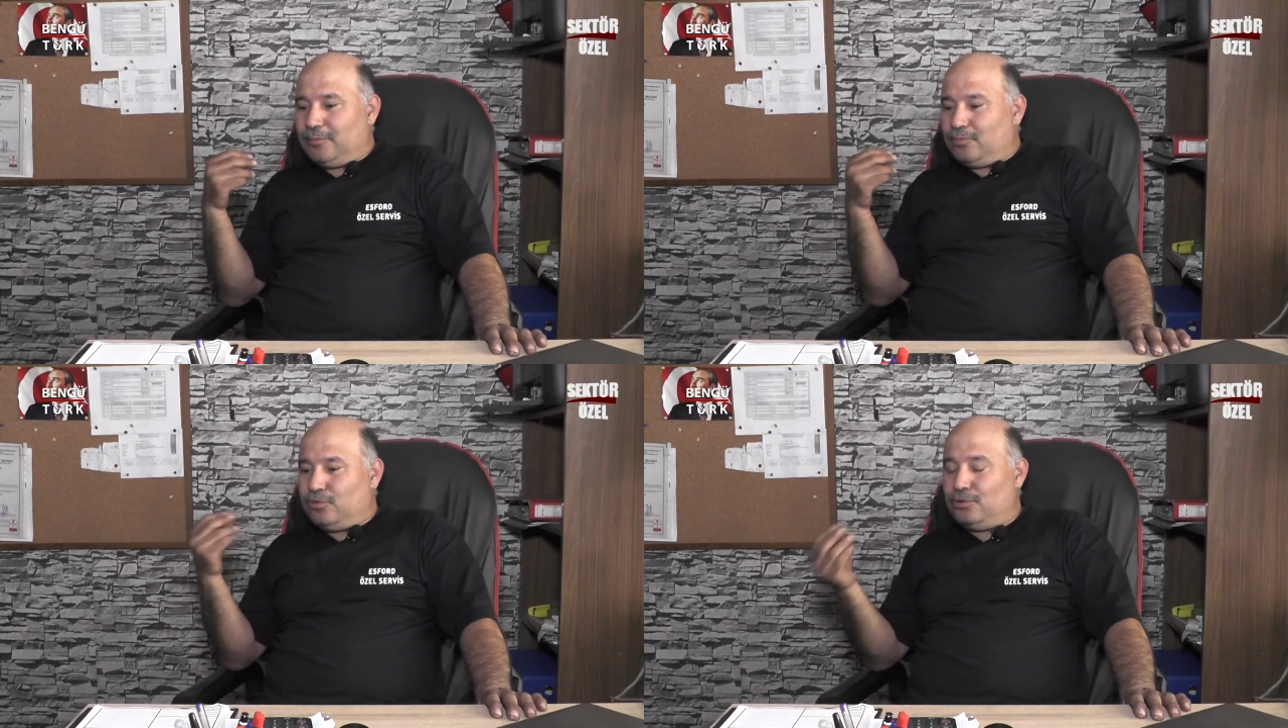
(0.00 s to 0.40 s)

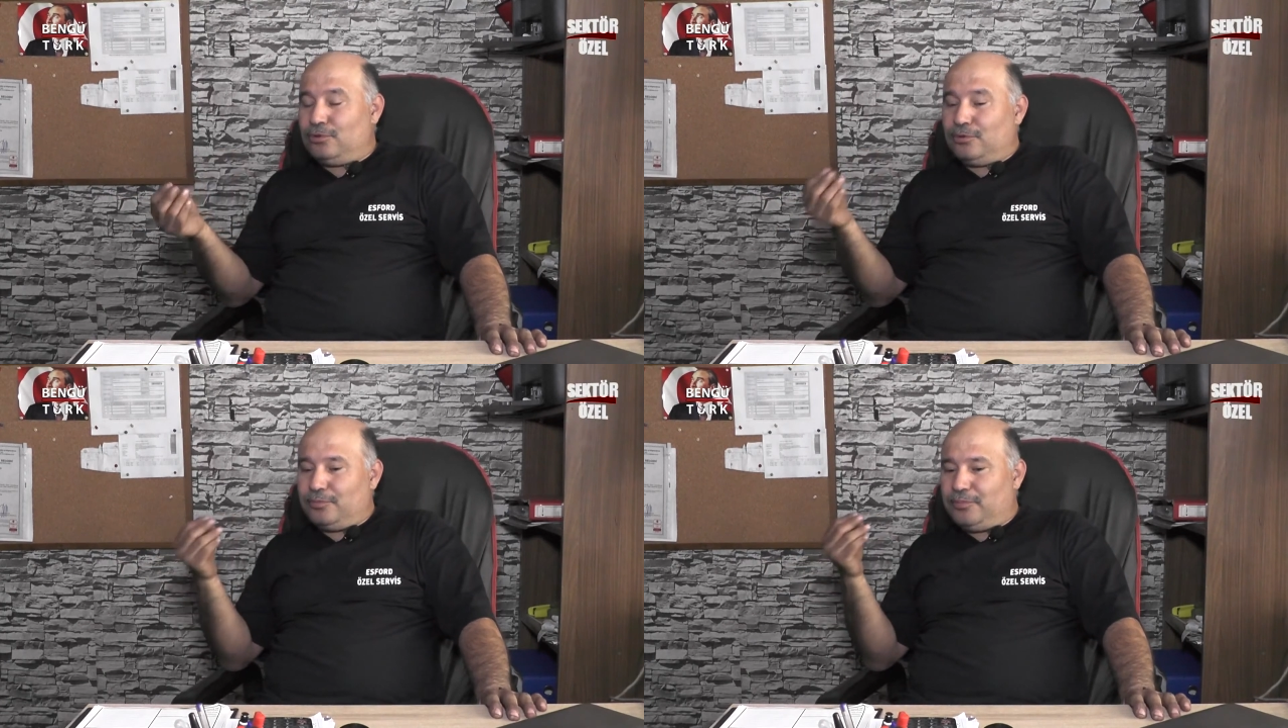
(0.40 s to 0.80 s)

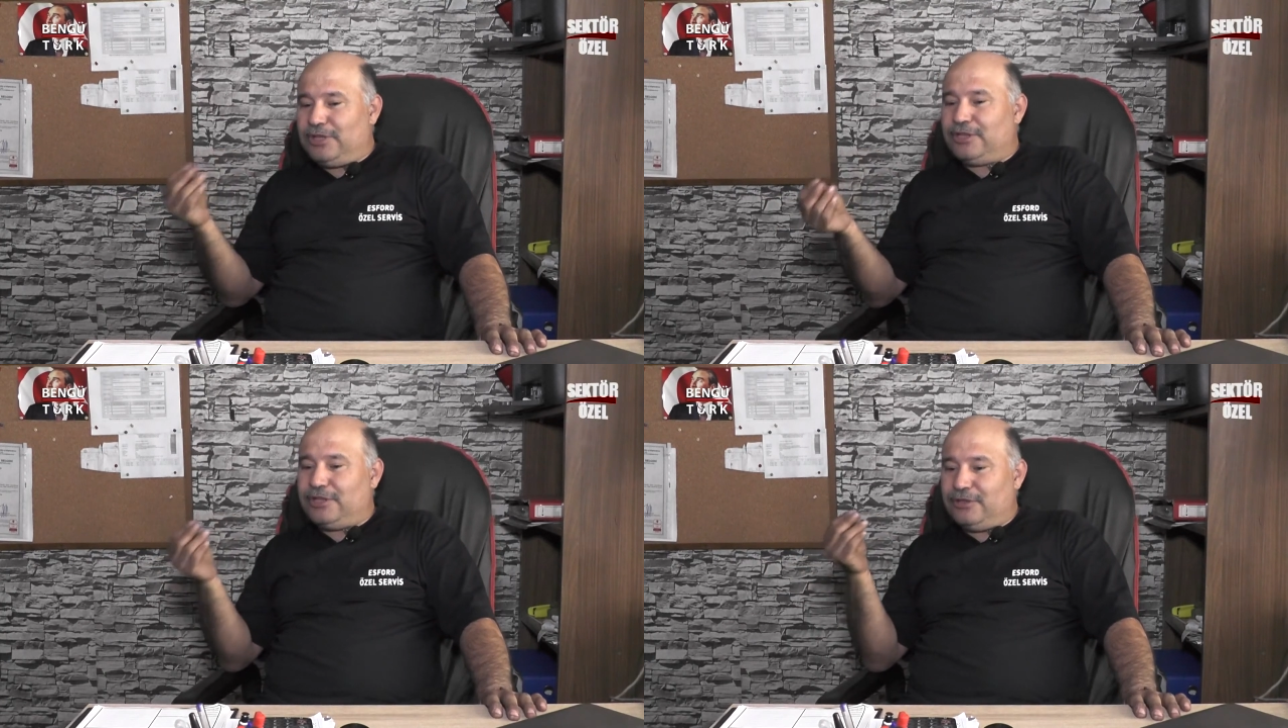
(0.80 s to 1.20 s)
bu
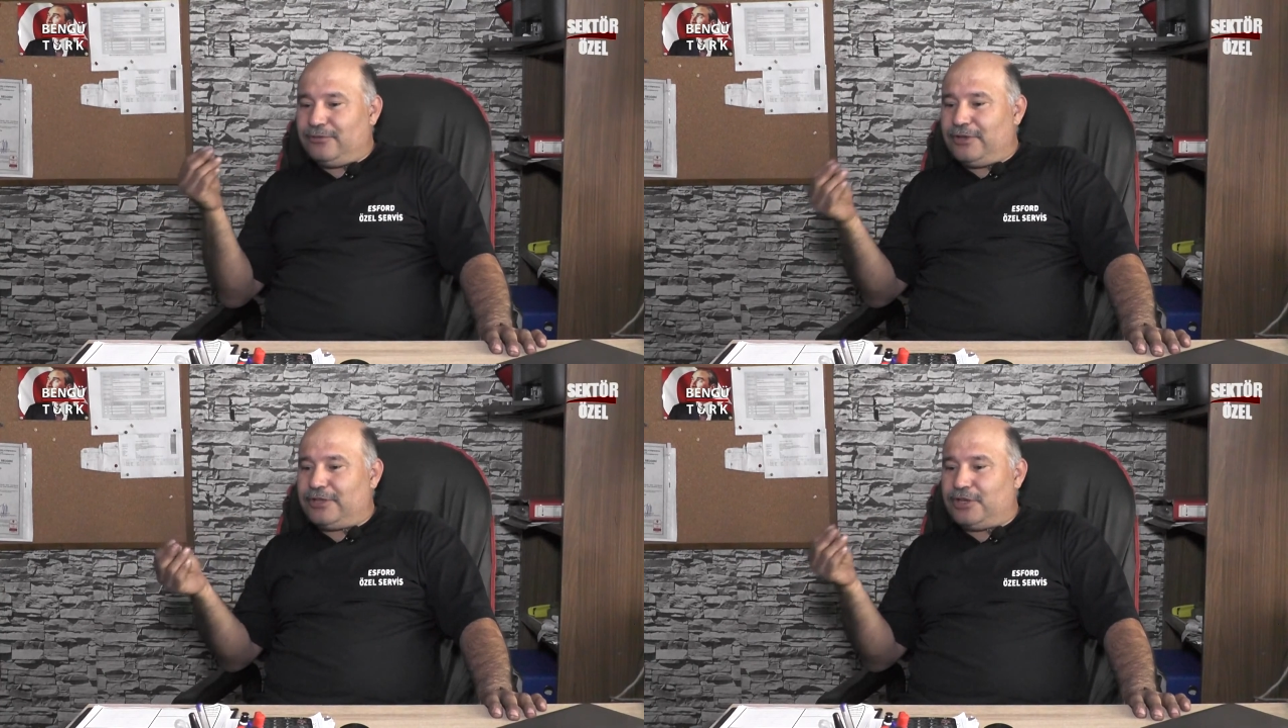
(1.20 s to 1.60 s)
bilgi
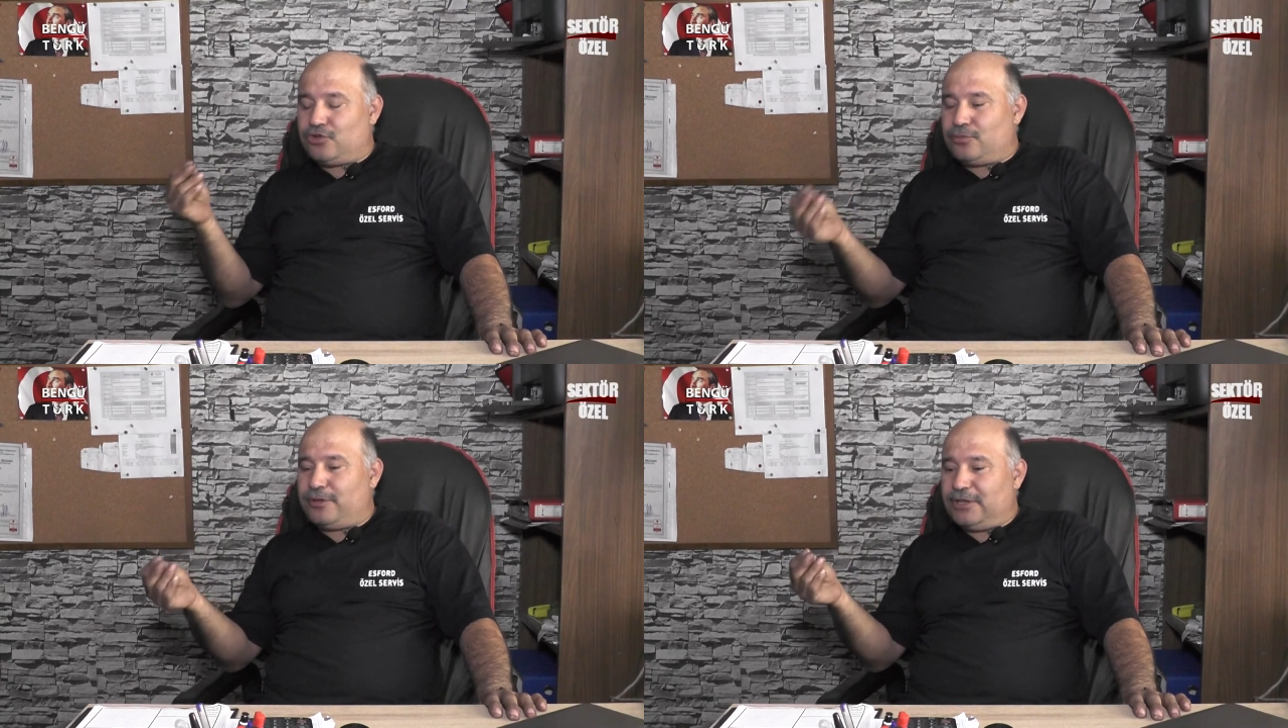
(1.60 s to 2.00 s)
ve
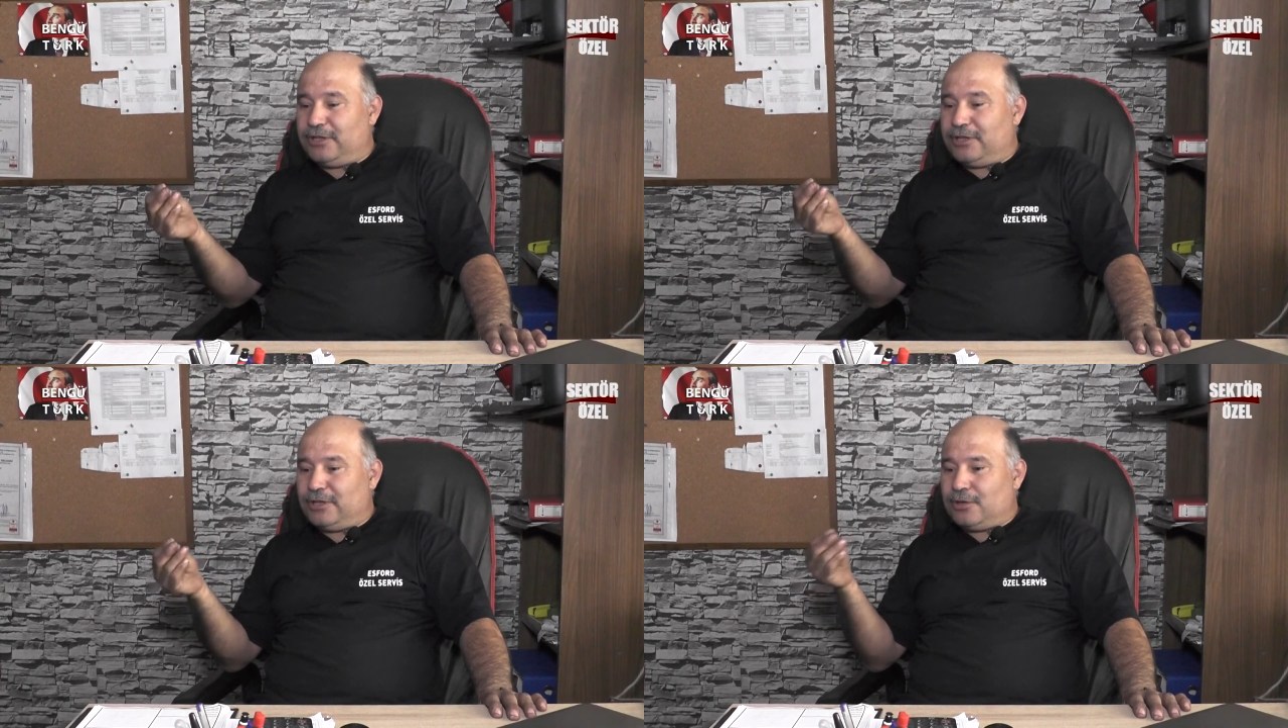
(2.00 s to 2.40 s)

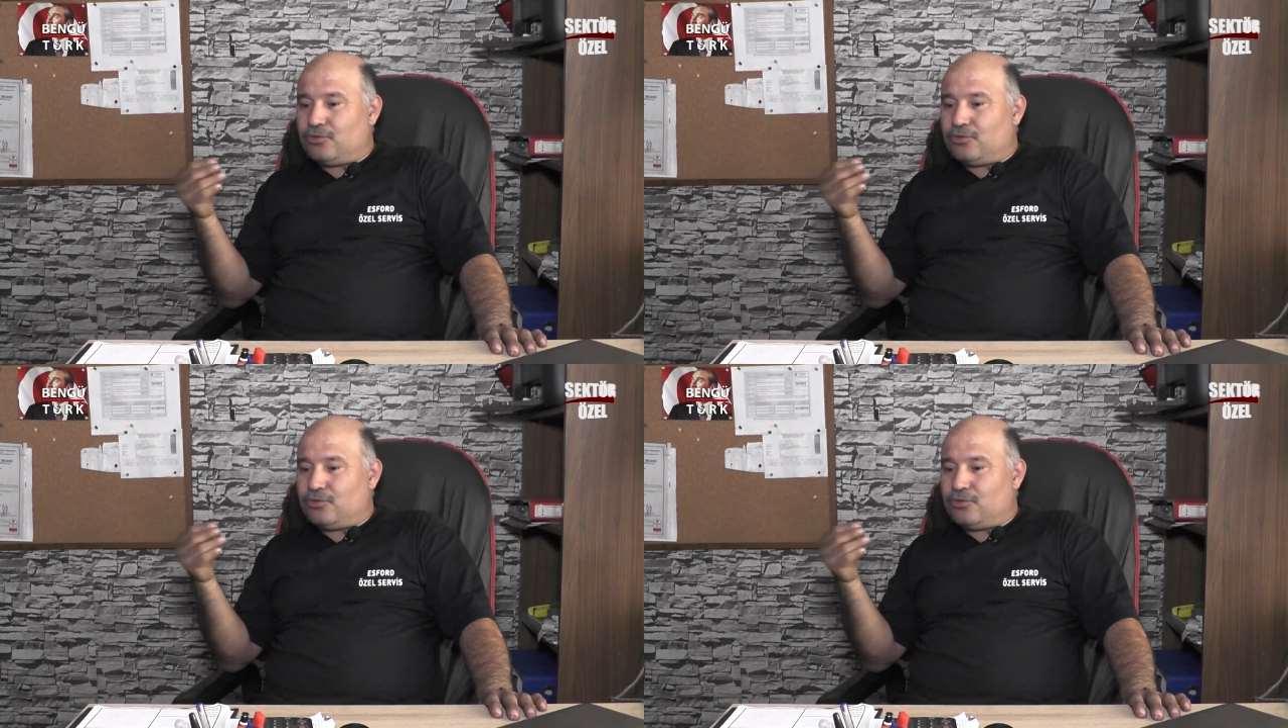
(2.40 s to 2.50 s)
tecrübenin